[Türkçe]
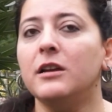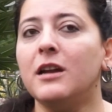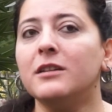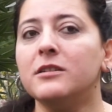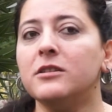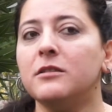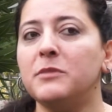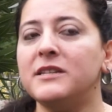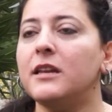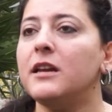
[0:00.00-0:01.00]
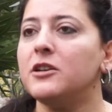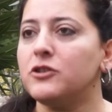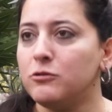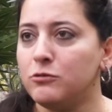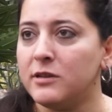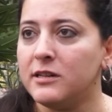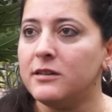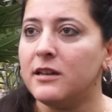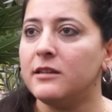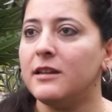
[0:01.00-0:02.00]
Yaklaşık bir seneyi aşkın sürede
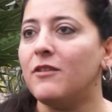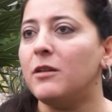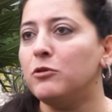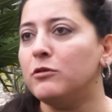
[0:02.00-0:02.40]
senelerdir devamlı